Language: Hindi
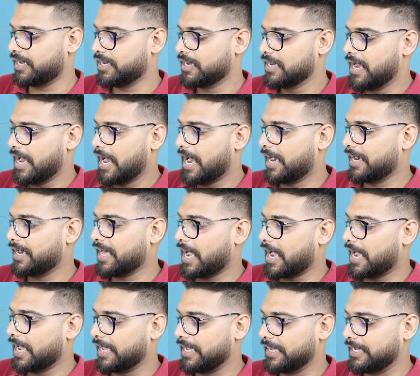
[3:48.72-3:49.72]
है एंड
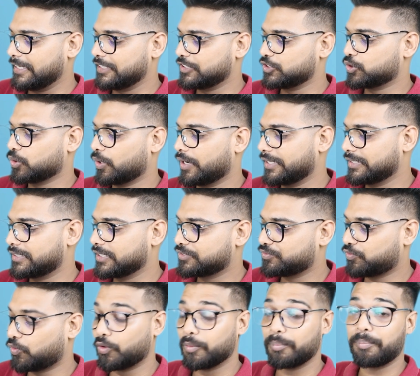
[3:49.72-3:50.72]
आई एन्जॉय
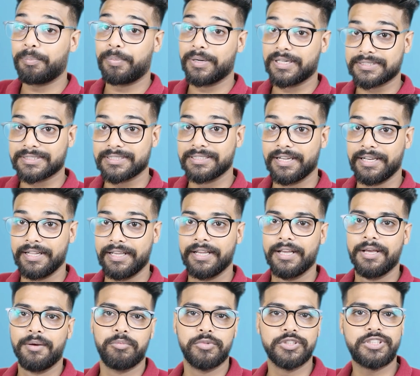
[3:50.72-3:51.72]
दिस फ़ोन पर्सनली
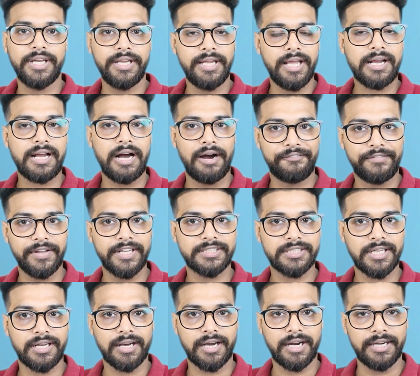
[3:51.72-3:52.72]
मुझे ये काफ़ी
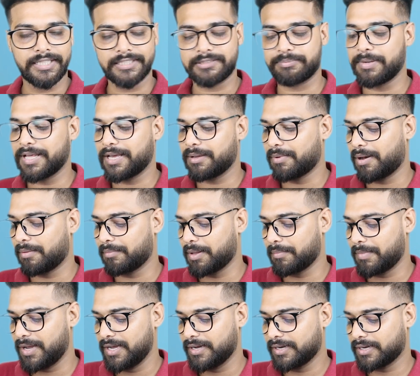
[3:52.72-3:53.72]
अच्छा लगा डिस्प्ले के
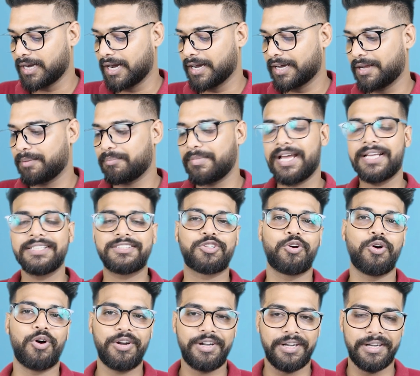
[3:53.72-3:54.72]
मामले में अगर मैं
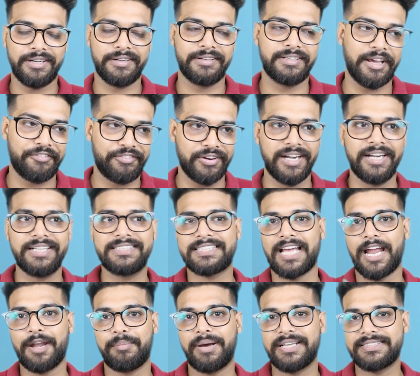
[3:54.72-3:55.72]
इसको डेफिनेट
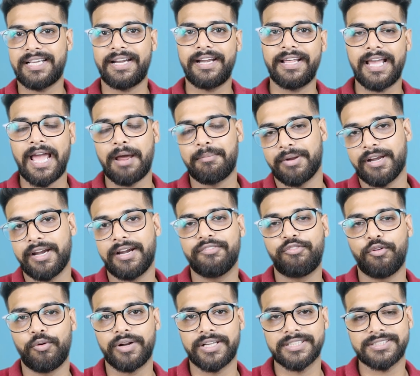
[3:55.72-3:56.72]
साइड बाई साइड एक एमोलेड
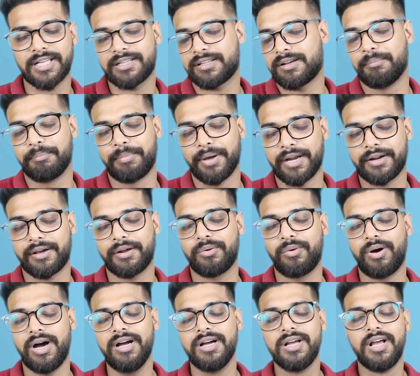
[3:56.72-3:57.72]
फ़ोन के साथ कंपेयर
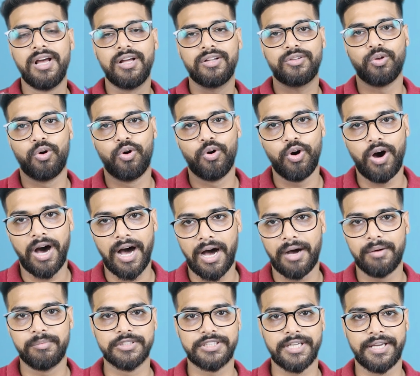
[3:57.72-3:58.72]
करूँगा तो
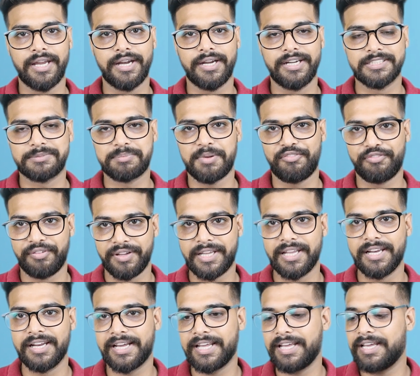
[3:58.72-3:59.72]
हाँ मुझे ये डिस्प्ले
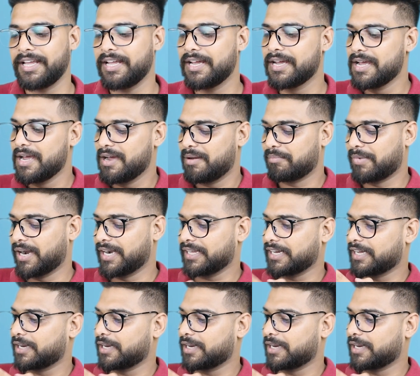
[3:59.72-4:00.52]
फीकी लगेगी बट